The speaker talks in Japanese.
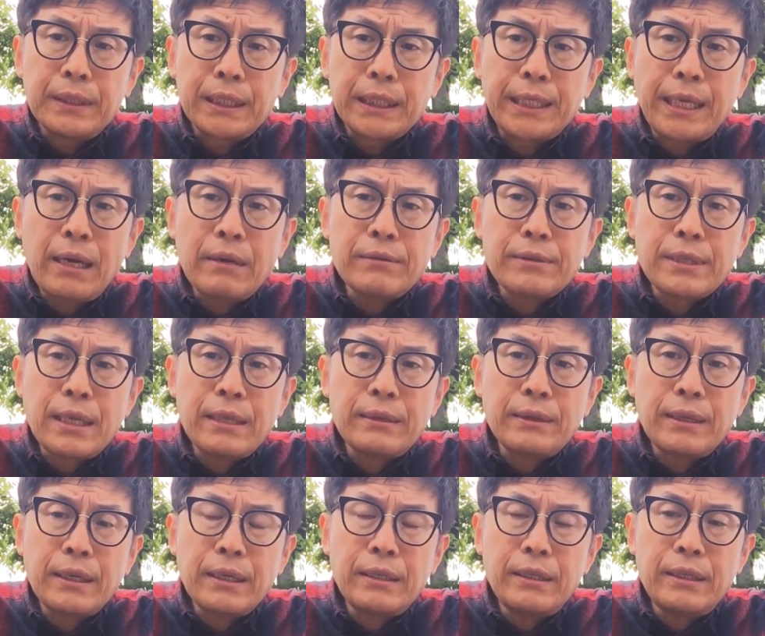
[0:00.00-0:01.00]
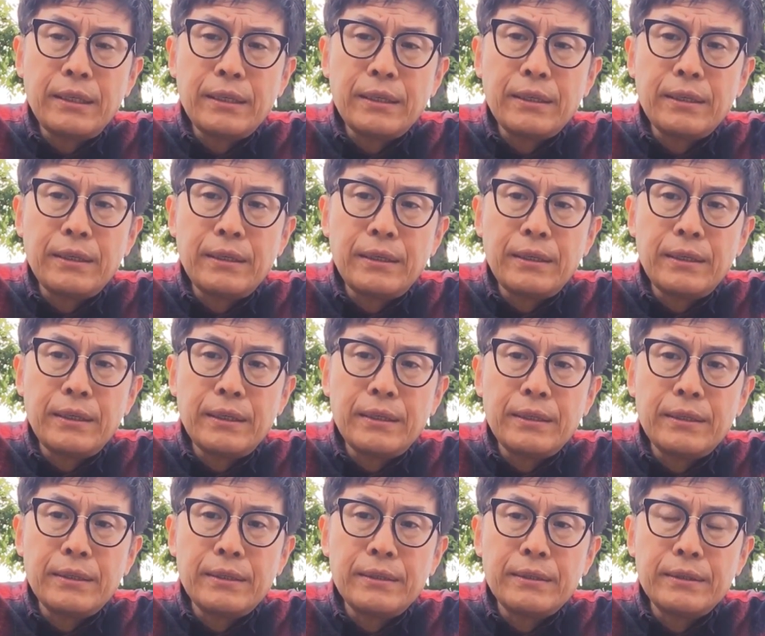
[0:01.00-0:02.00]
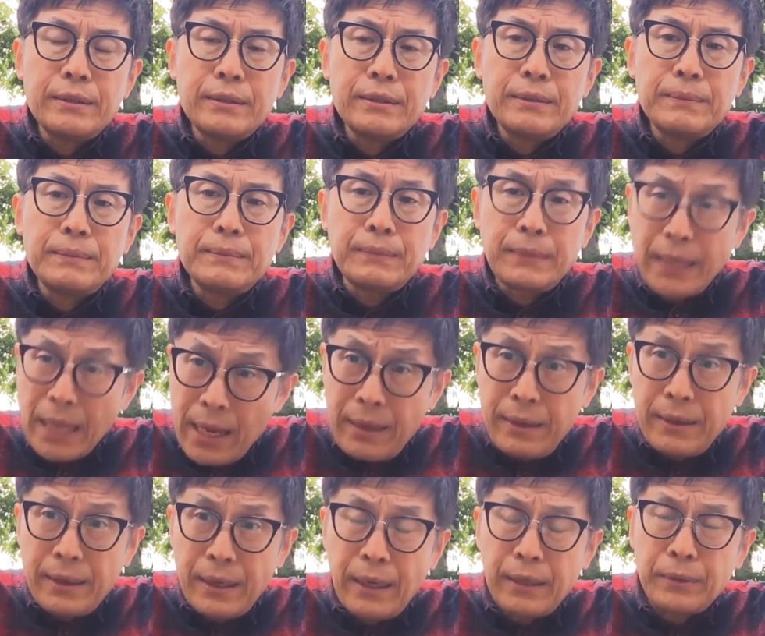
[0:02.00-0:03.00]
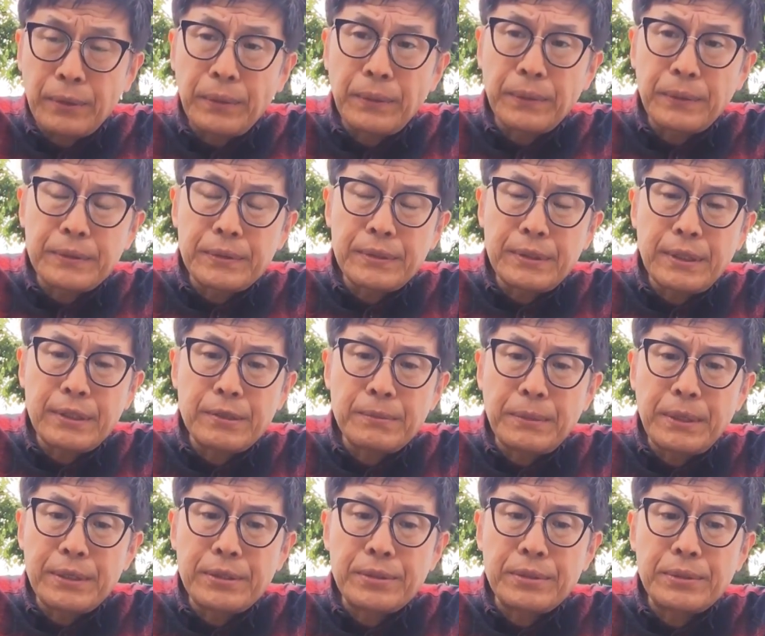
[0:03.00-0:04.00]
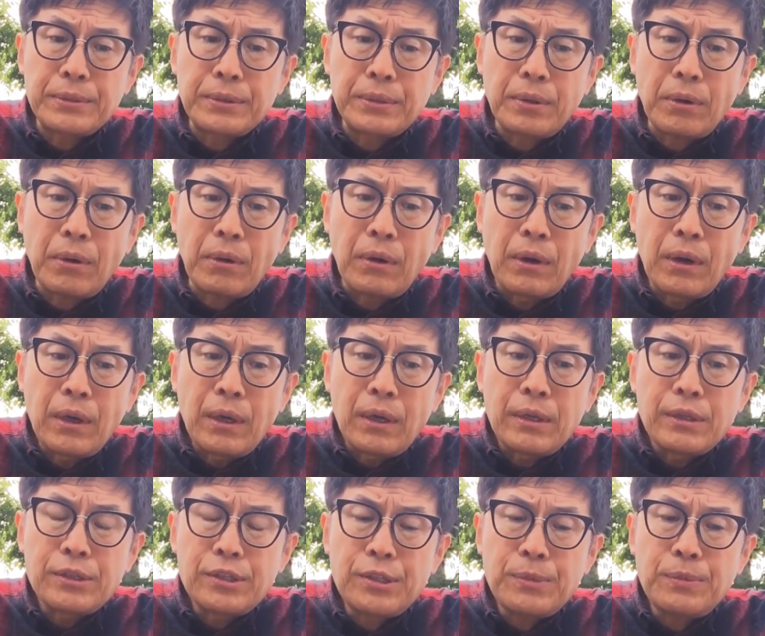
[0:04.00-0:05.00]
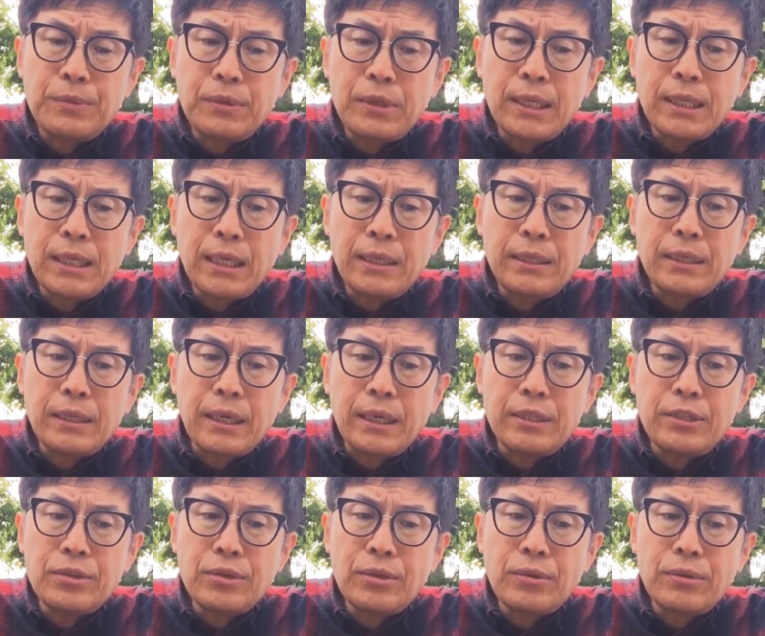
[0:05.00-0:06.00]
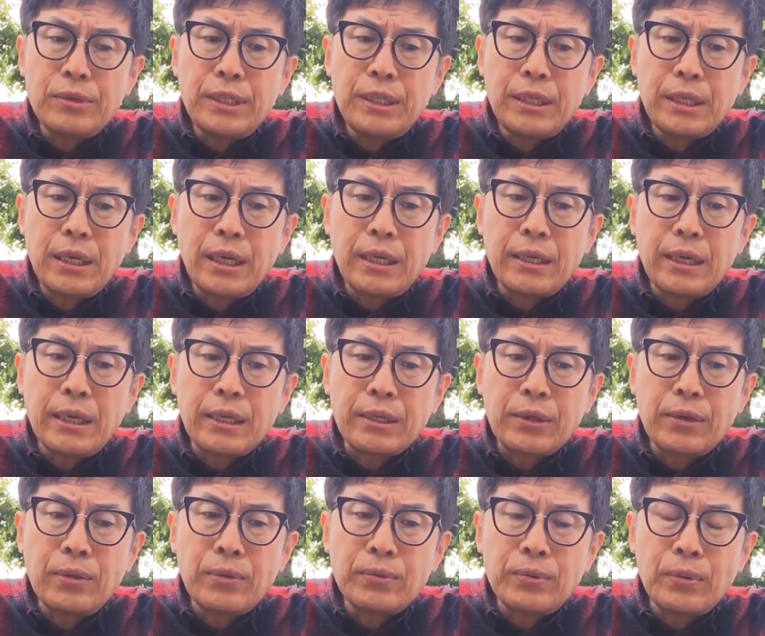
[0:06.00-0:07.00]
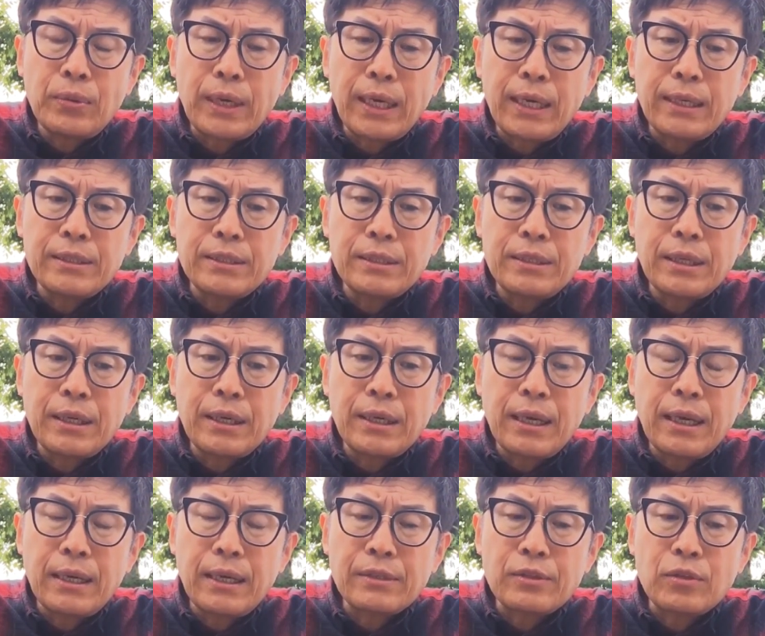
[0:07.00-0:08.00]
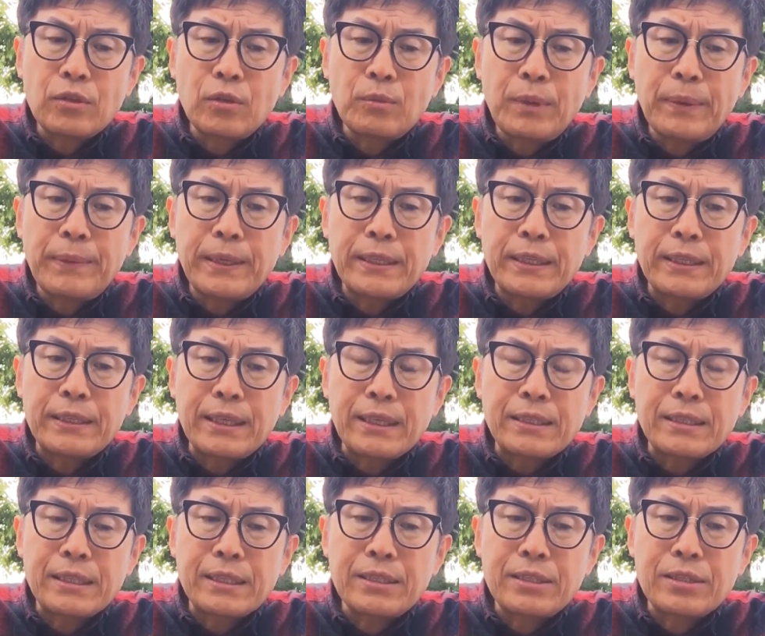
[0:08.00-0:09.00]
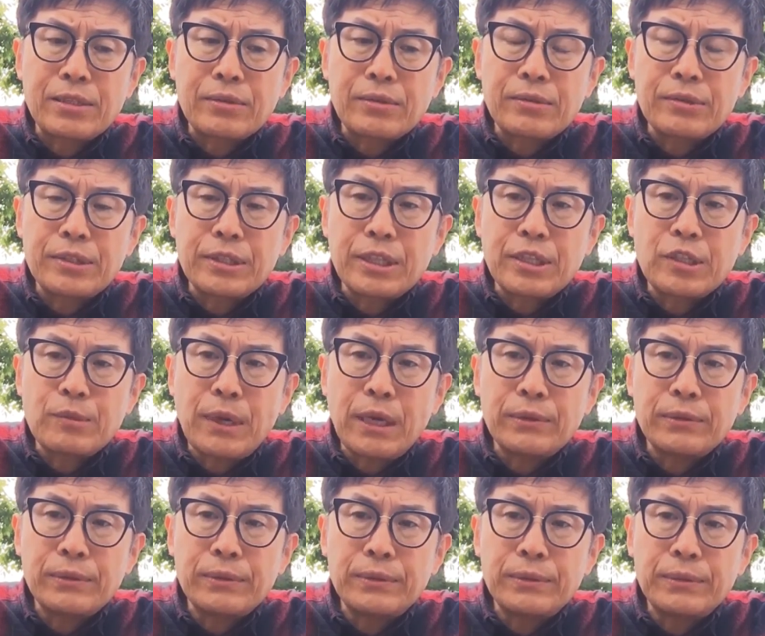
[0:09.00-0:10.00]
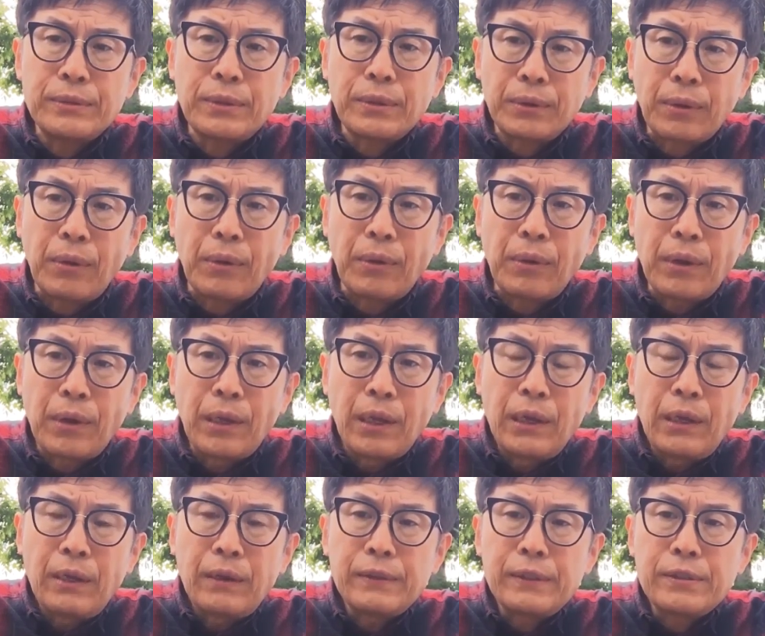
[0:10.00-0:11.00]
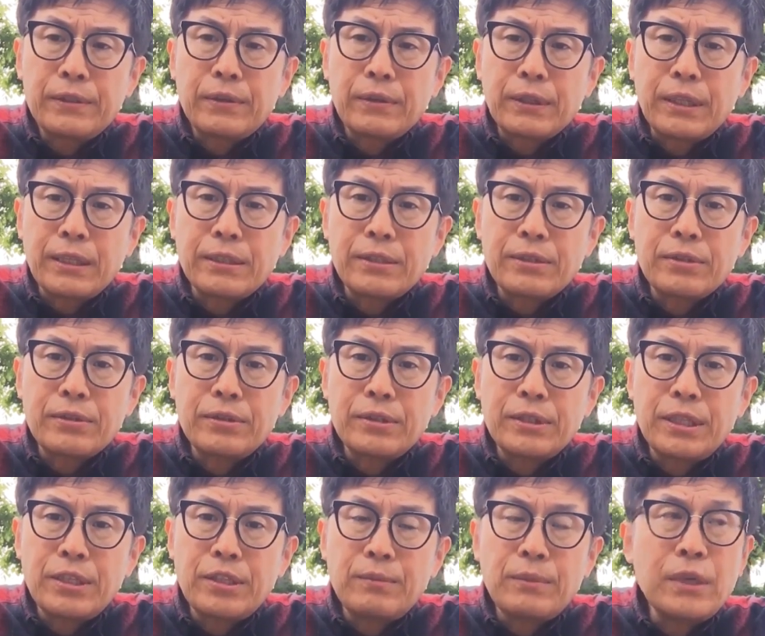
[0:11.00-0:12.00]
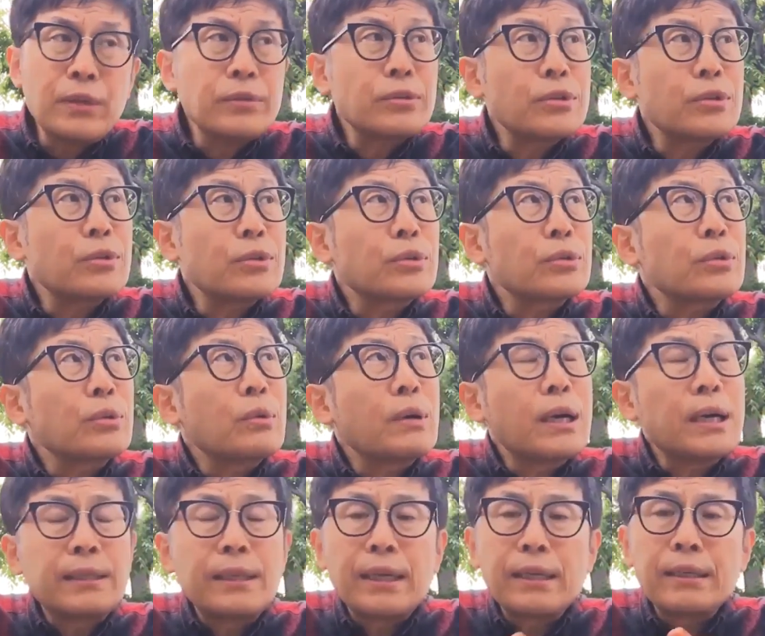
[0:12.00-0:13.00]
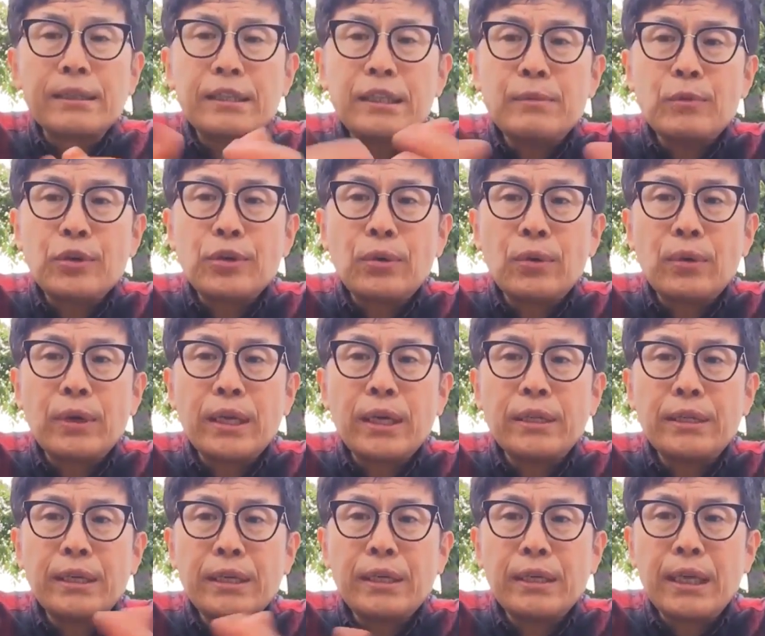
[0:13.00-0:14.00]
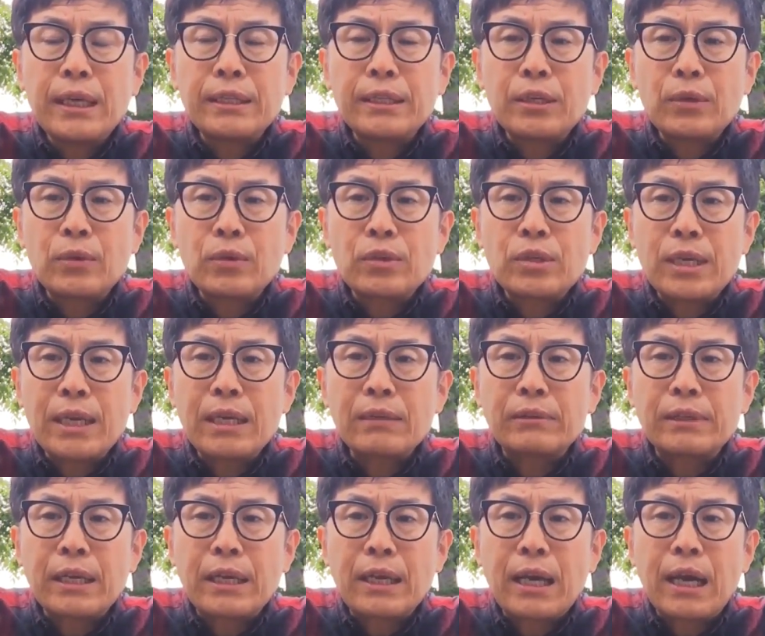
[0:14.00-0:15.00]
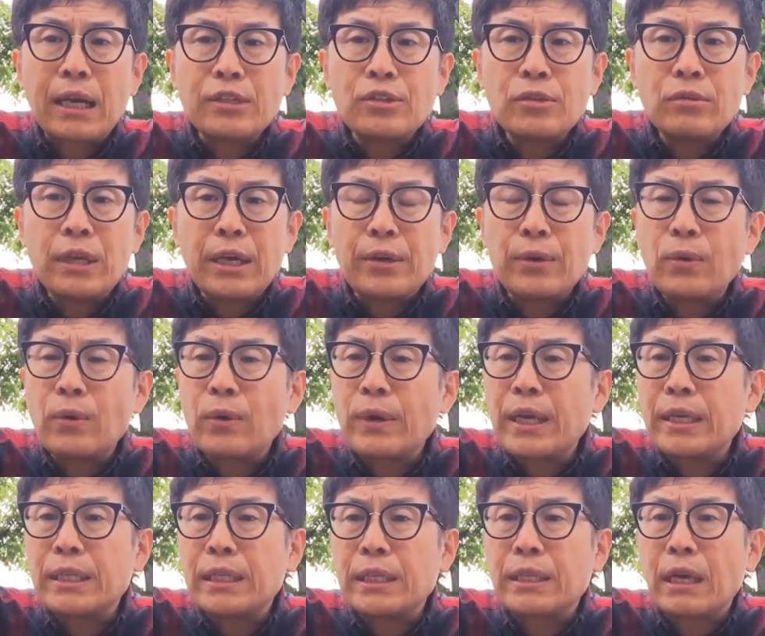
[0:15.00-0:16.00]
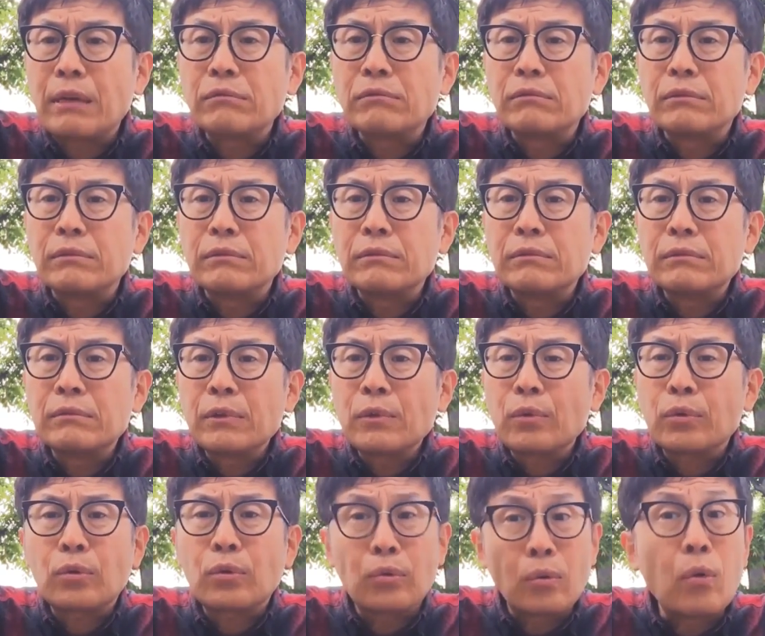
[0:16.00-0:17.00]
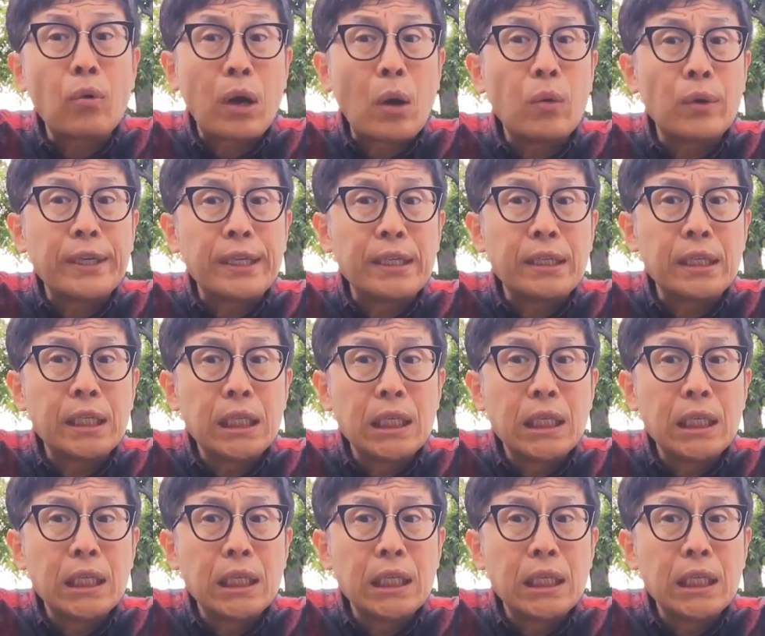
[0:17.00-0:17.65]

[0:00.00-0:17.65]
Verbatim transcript: 逆算的に説明すると、自分が何か非常に怒りや恐怖を感じながらその場面に立ち尽くしてしまうこと、それを立ち尽くしてしまうということは何にも表現できないということじゃなくて、過剰な表現に至ることの方が多い